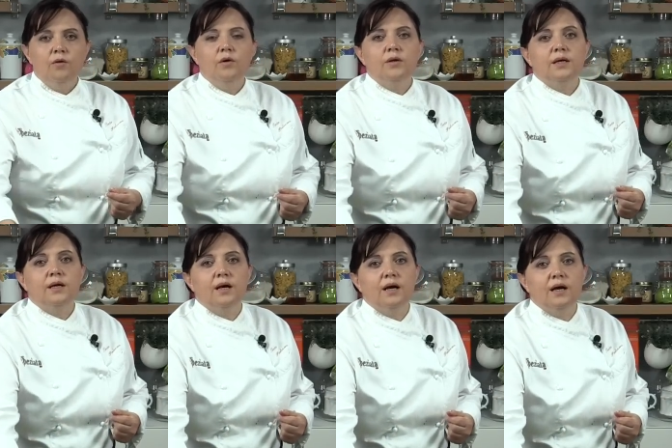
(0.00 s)
Una volta
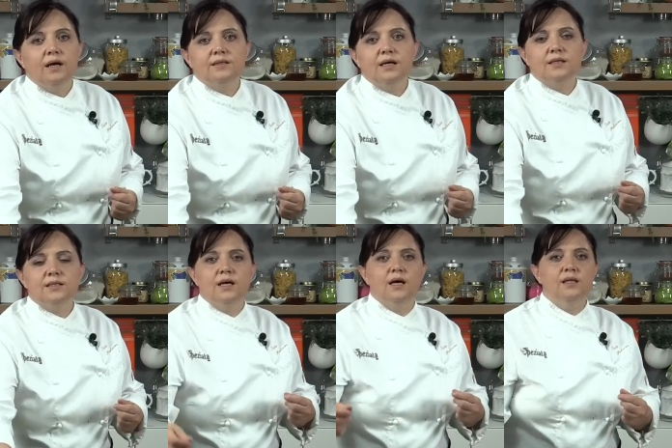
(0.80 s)
che la
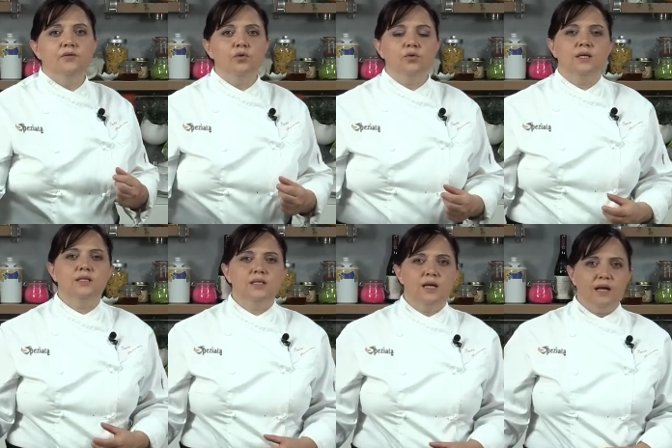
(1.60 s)
salsa di frutta
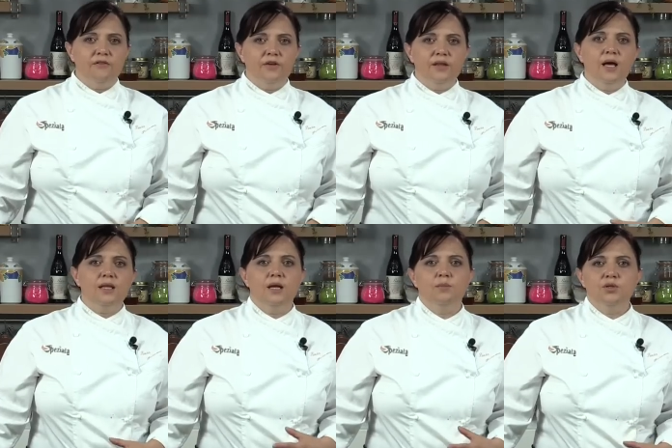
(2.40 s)
si sarà
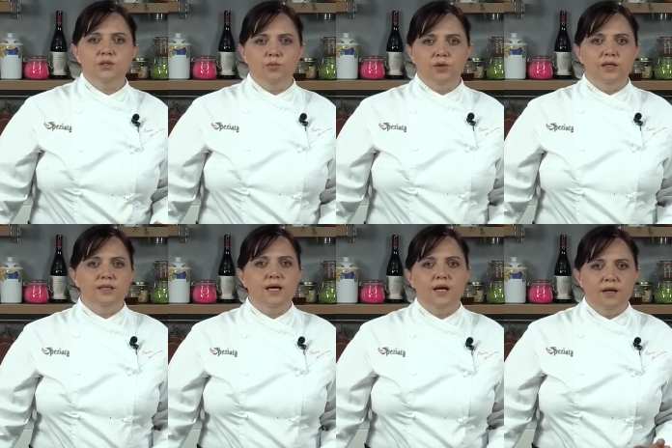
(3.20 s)
raffreddata la possiamo
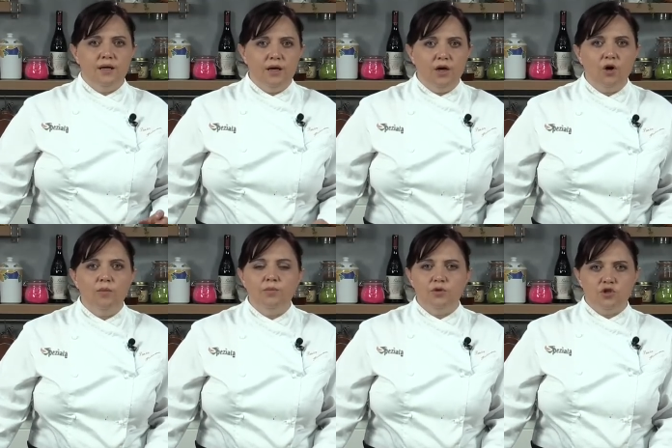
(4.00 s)
utilizzare
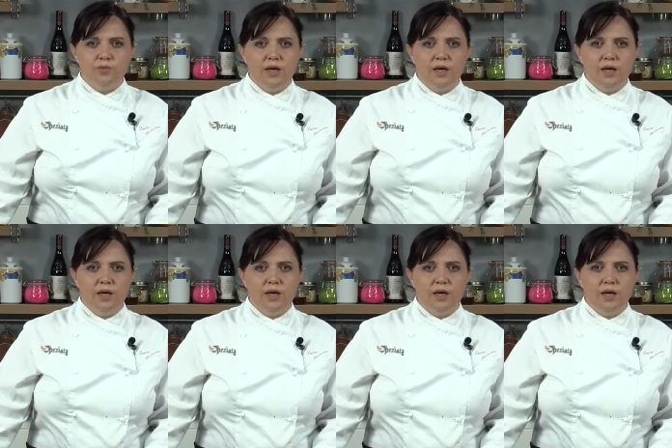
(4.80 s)
come più ci